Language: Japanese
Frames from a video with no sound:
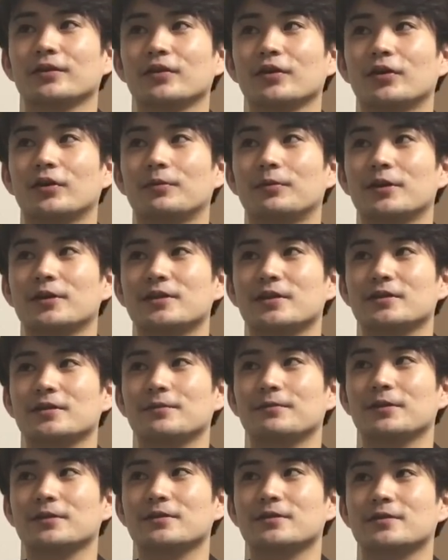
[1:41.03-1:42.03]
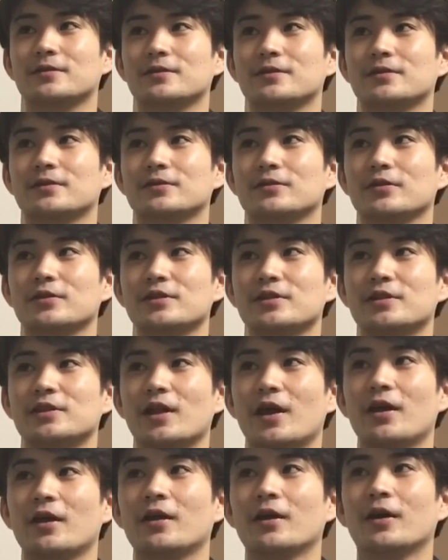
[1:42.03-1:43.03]
と覚えさせますそし
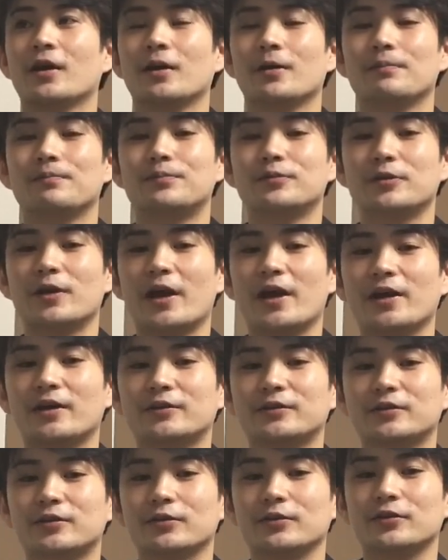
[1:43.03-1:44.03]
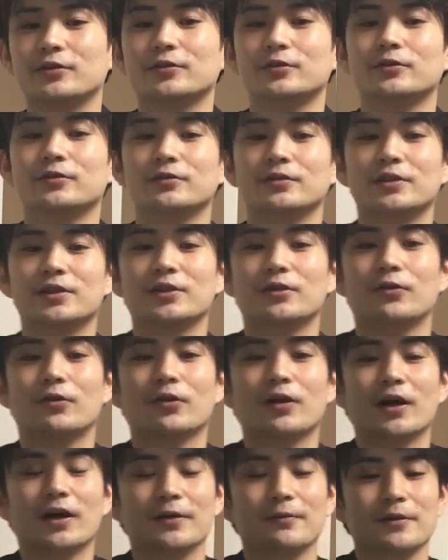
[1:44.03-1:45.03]
てブレイクという技
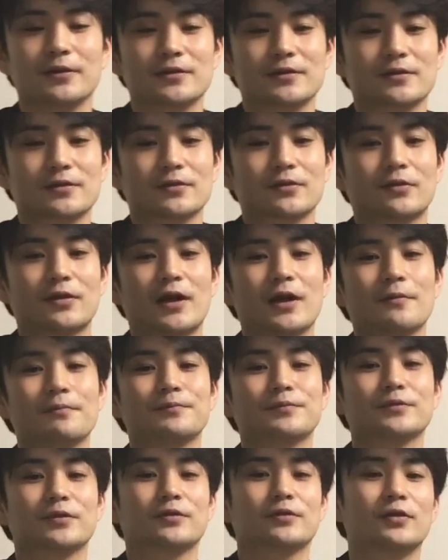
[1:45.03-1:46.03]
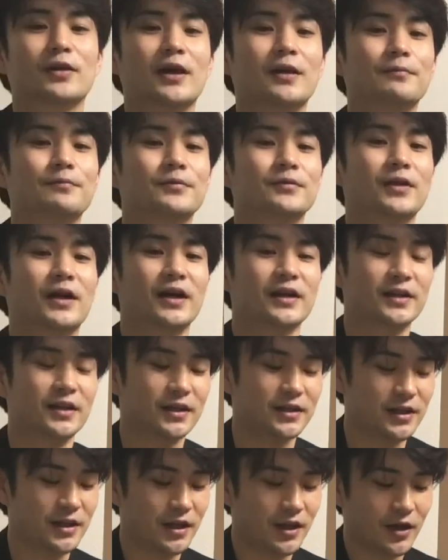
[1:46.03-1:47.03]
法がありますトランプとトランプの
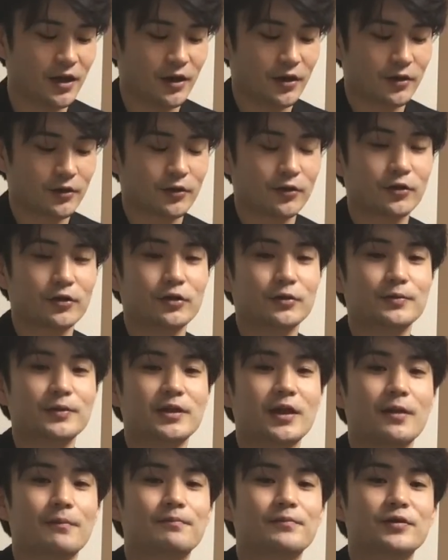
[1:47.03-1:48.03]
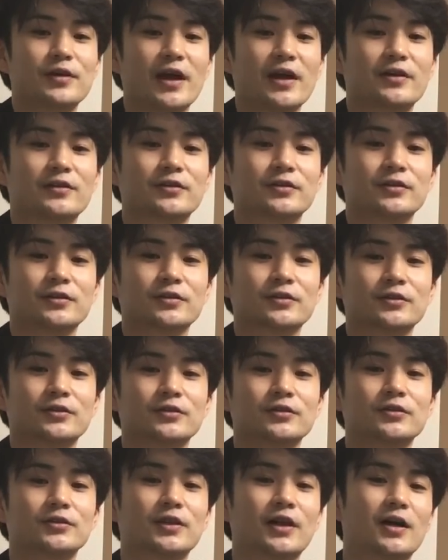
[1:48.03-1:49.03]
間に小指でブレイク
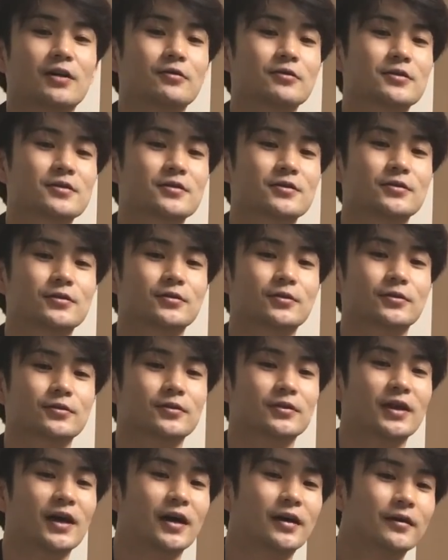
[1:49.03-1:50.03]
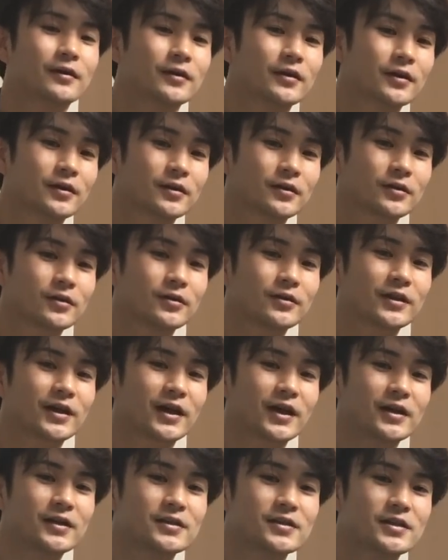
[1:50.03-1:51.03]
空間を作ることだこんな
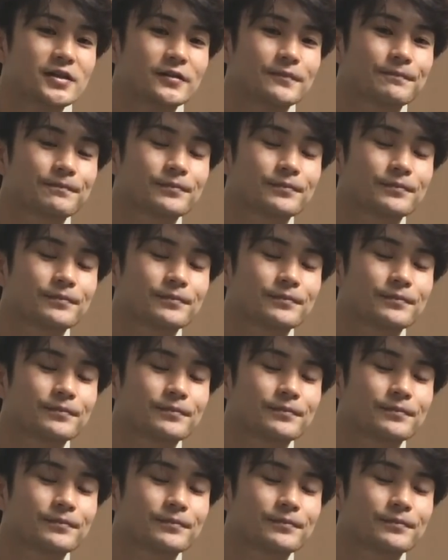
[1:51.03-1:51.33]
感じ